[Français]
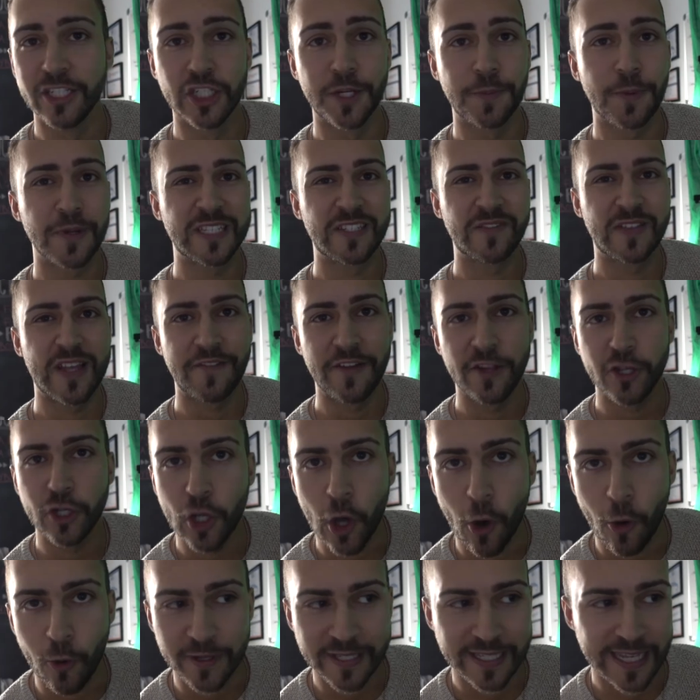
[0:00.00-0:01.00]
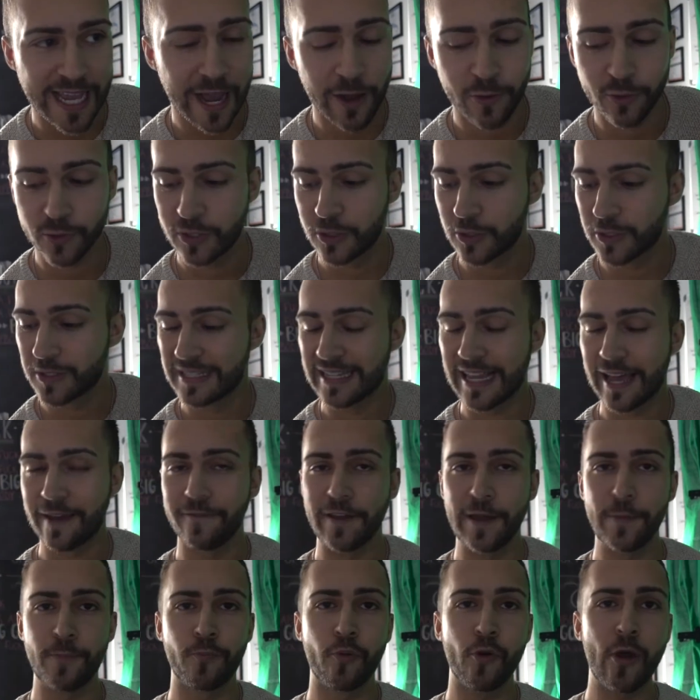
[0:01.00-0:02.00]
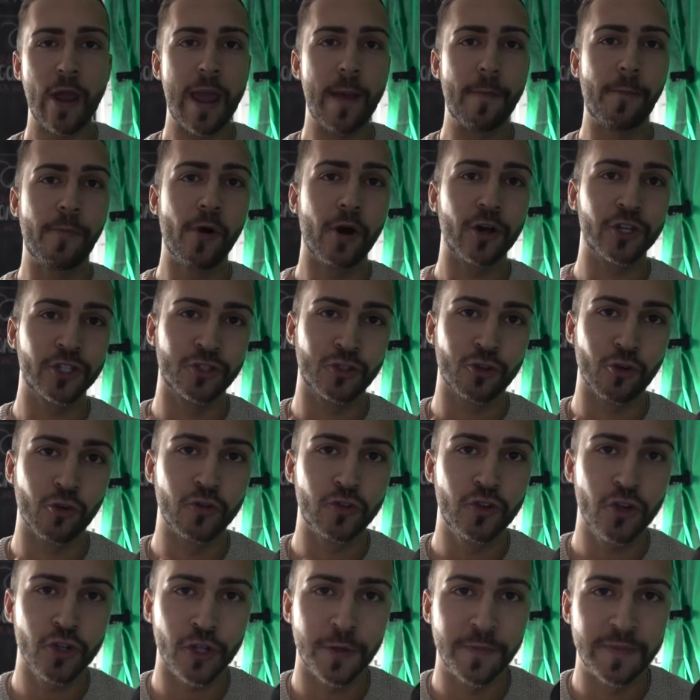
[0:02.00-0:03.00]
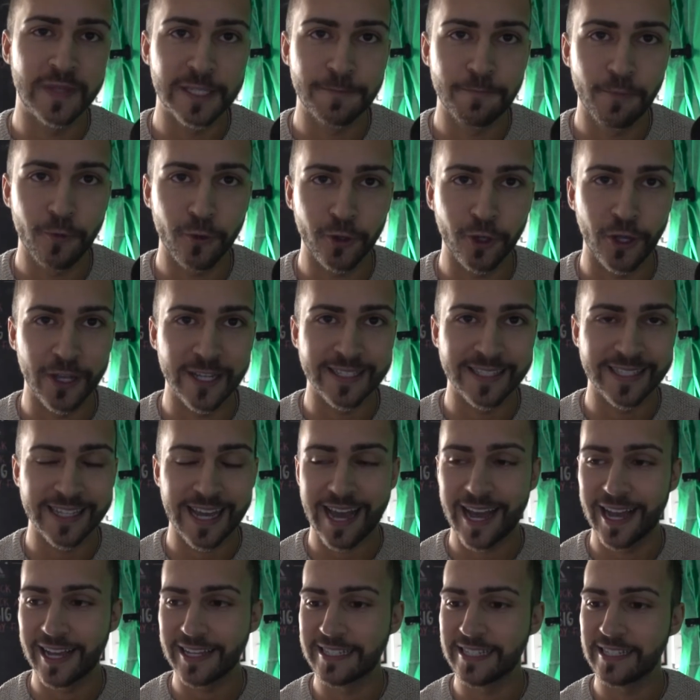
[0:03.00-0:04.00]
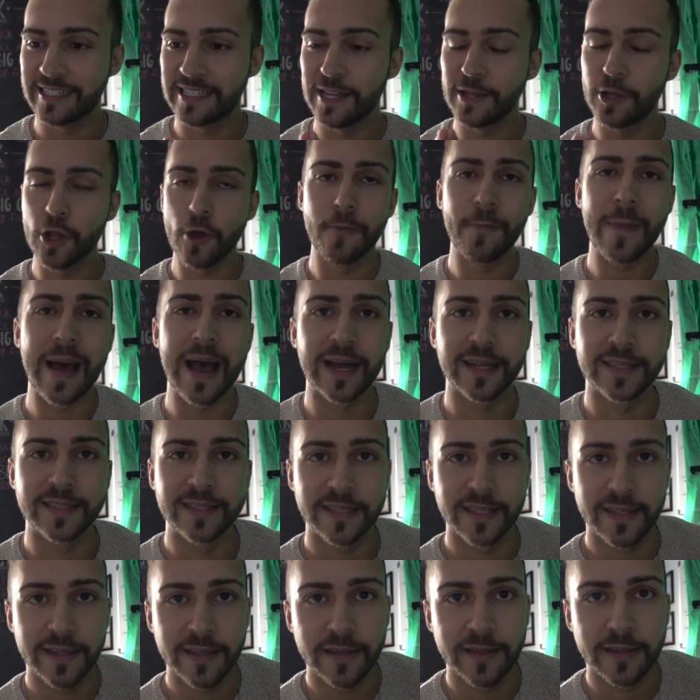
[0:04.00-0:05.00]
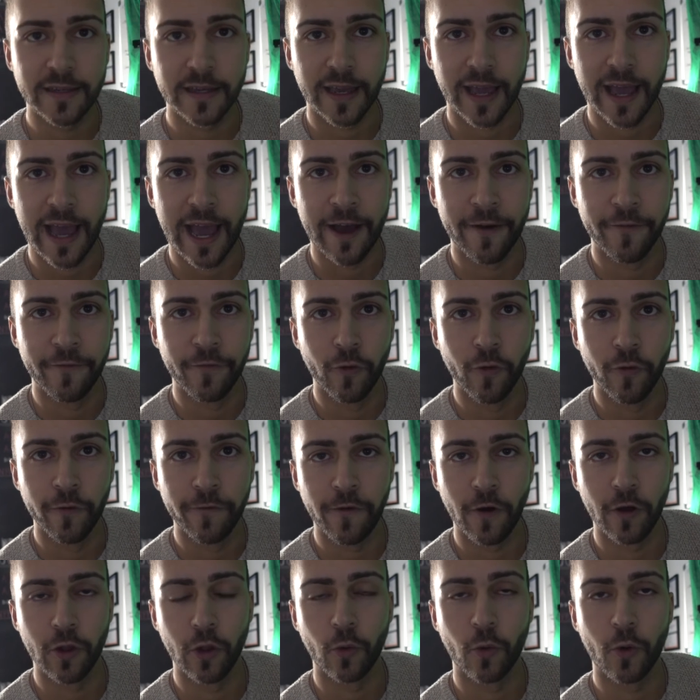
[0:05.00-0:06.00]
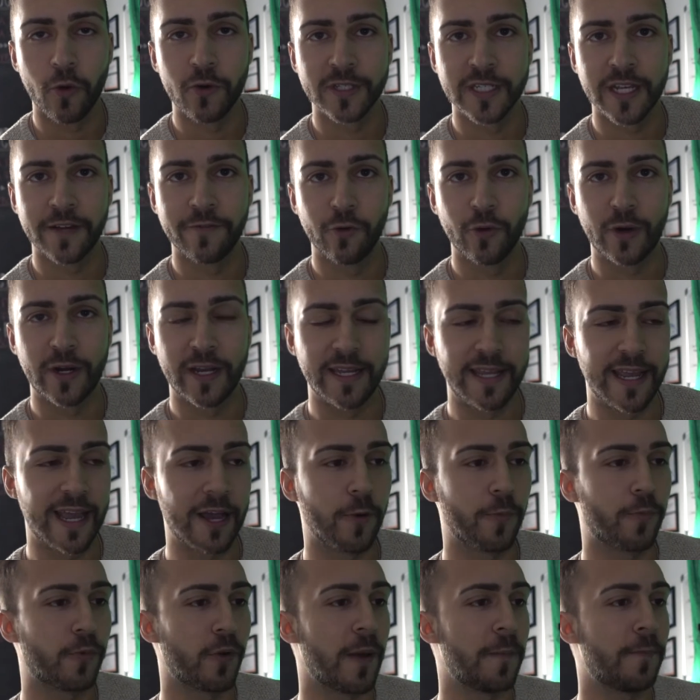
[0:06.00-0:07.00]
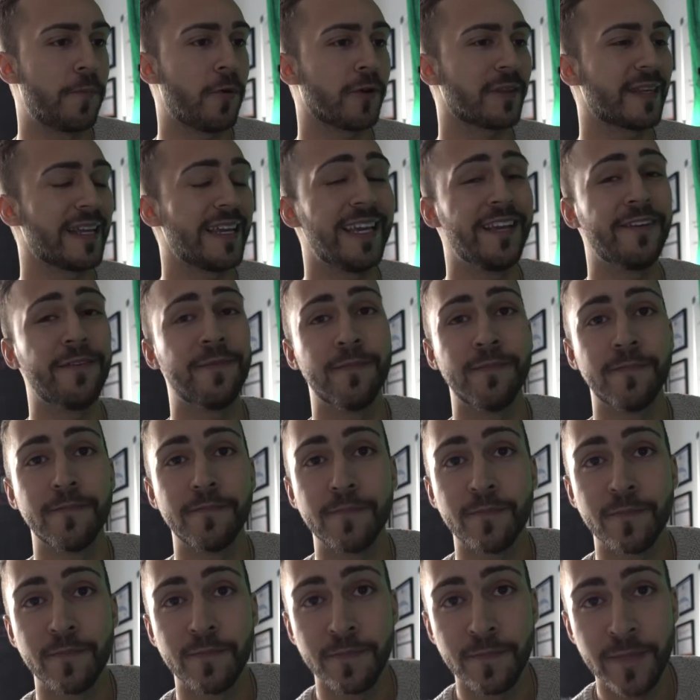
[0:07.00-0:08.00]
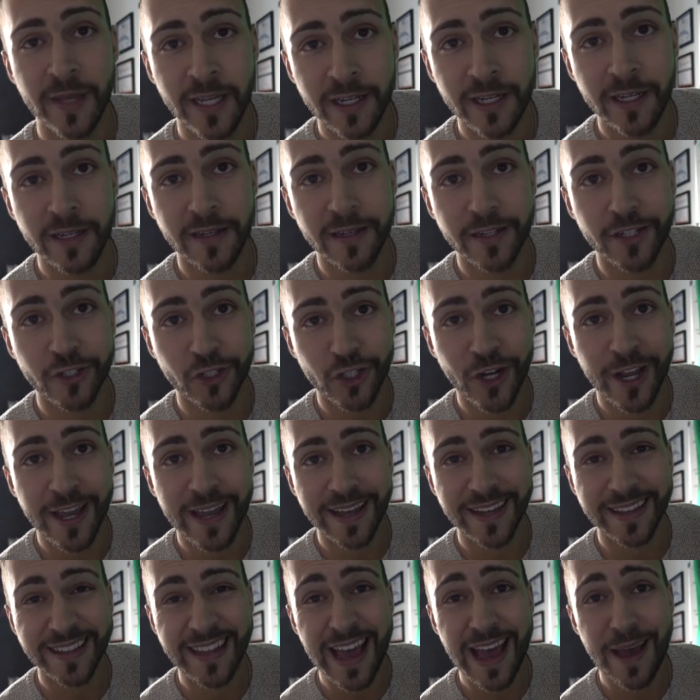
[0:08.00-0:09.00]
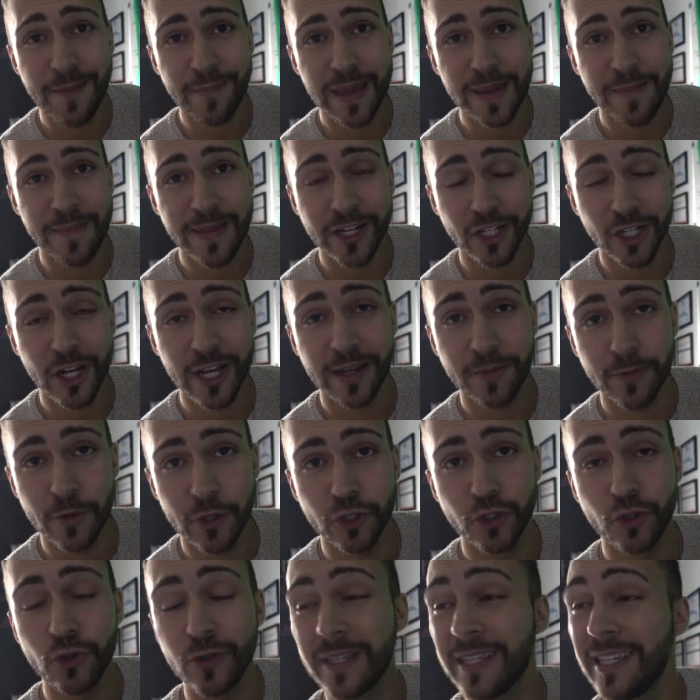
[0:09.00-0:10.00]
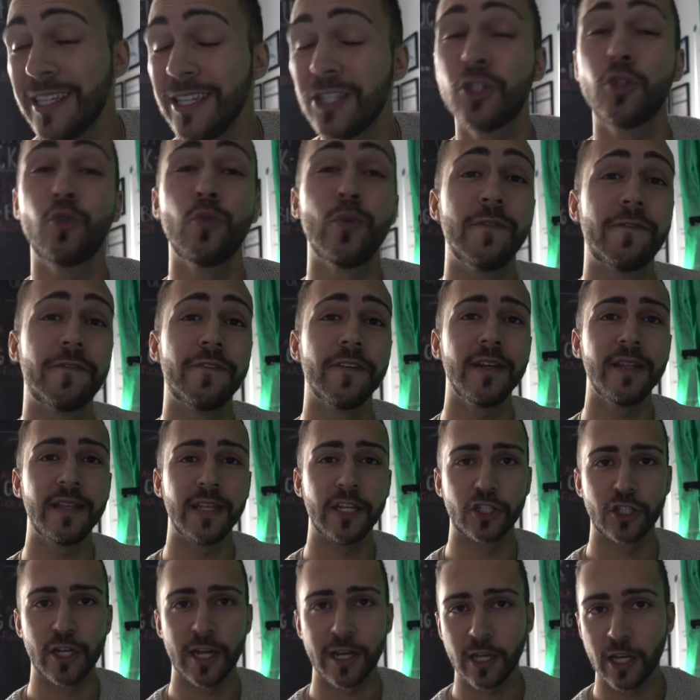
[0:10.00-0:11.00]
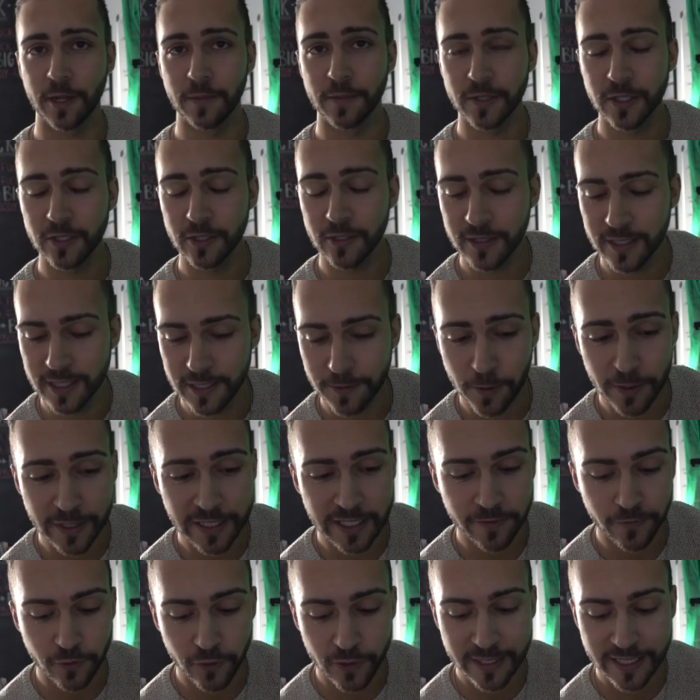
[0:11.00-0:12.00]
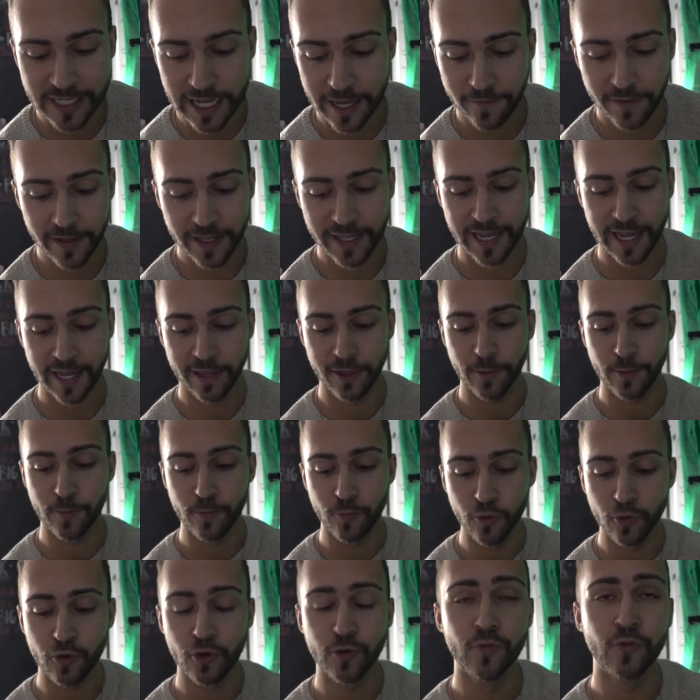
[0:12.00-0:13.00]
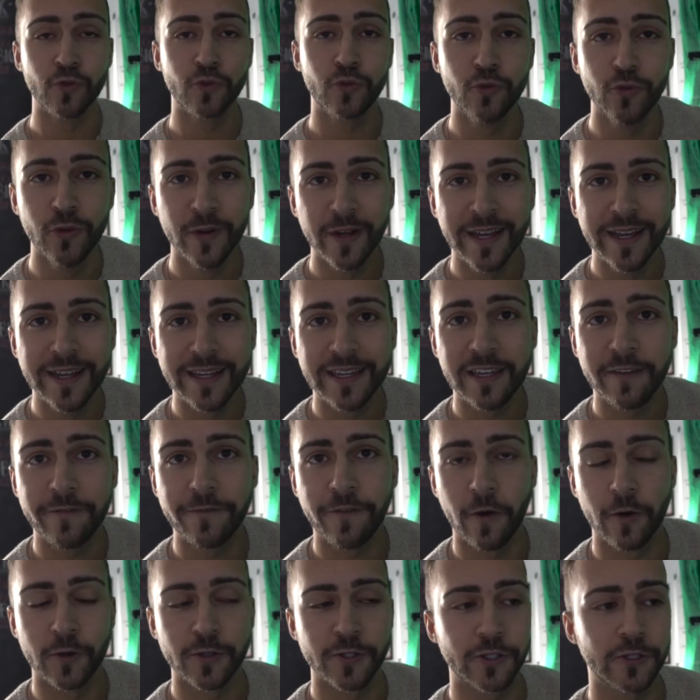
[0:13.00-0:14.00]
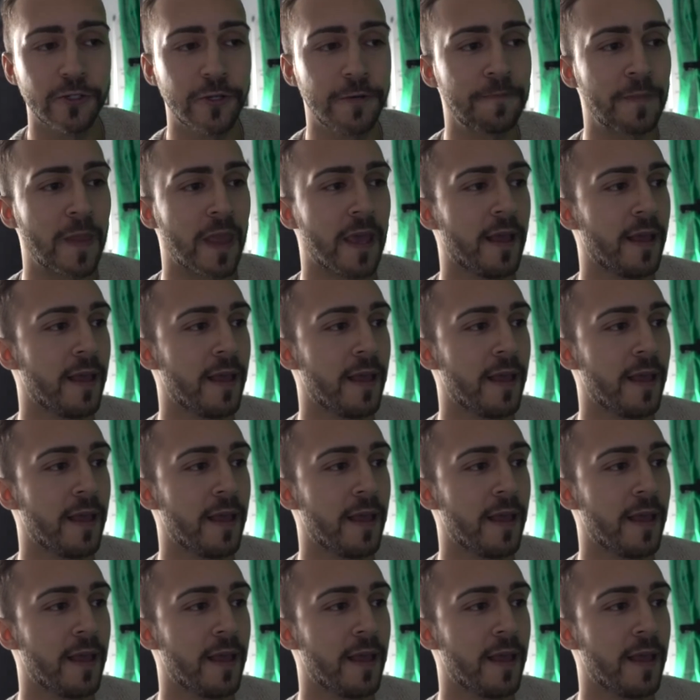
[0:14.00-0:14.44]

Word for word: je sais pas si vous avez une conscience, si vous avez peu importe, je trouve juste un petit peu que ça c'est de mentir à vos followers, à vos clients ou peu importe mes chères dames et mes chers messieurs qui suivez des gens comme ça, je sais pas si vous le savez qu'il y en a beaucoup, beaucoup qui font ça.